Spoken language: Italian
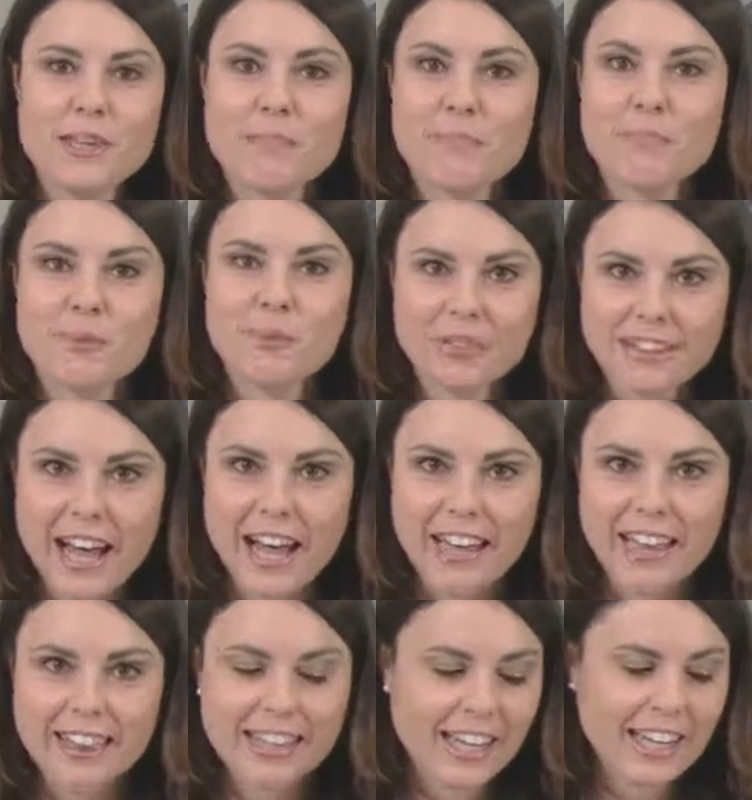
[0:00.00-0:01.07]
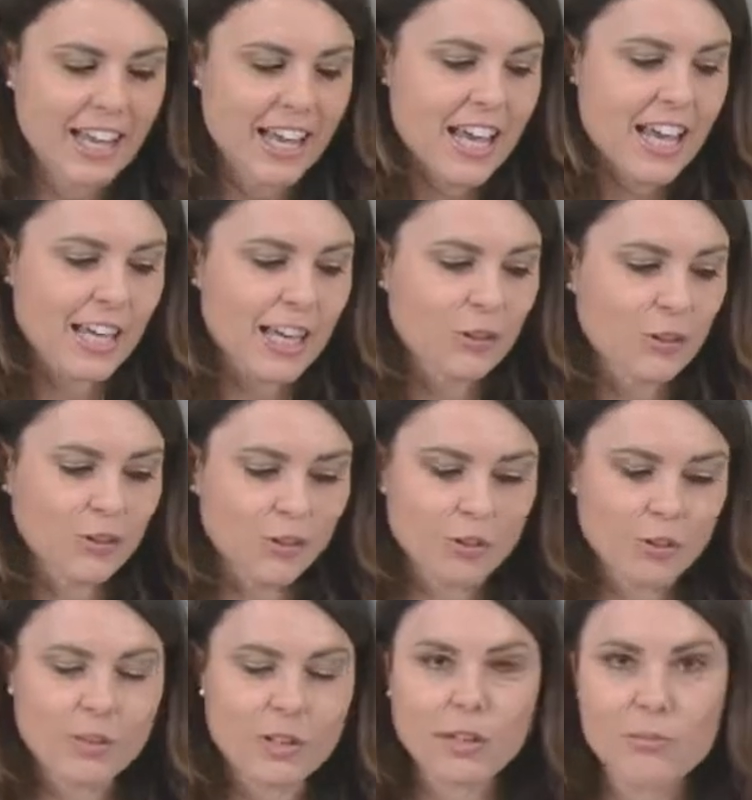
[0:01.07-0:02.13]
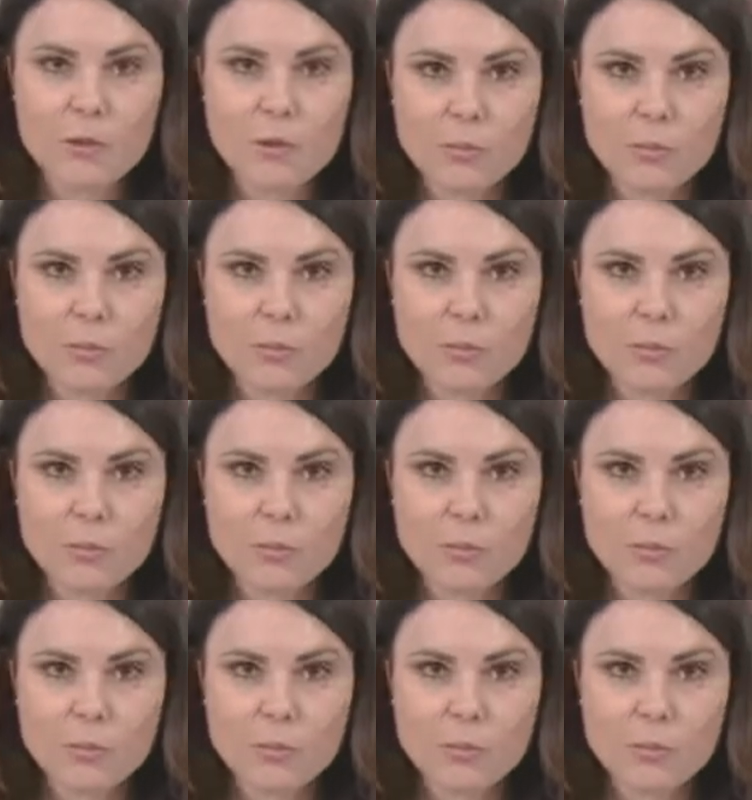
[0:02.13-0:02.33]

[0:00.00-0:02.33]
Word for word: importante e continueremo